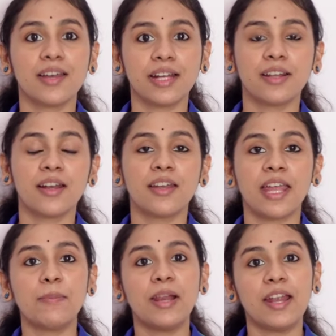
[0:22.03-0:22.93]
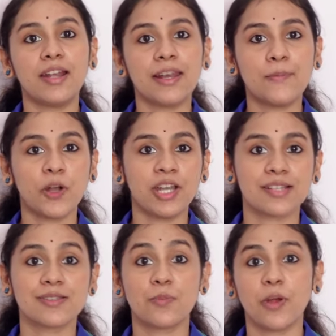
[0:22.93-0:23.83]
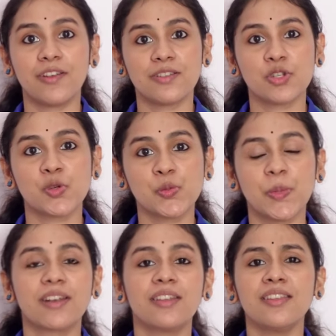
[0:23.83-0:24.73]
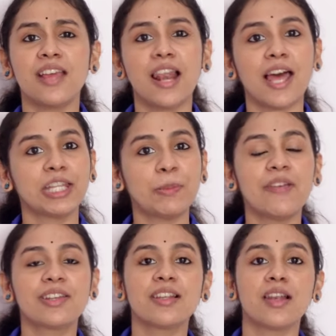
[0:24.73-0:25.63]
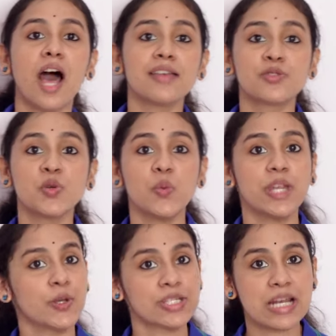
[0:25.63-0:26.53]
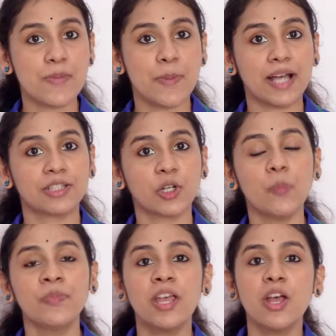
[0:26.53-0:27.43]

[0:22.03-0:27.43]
கரெக்டான டைமில் என்ட்ரி பாயிண்ட் எக்ஸிட் பாயிண்ட் வச்சு சூஸ் பண்ணுறது இது எல்லாத்தையுமே வந்து லாஸ்ட் டூ வீடியோஸில் நம்ம பார்த்துருக்கோம்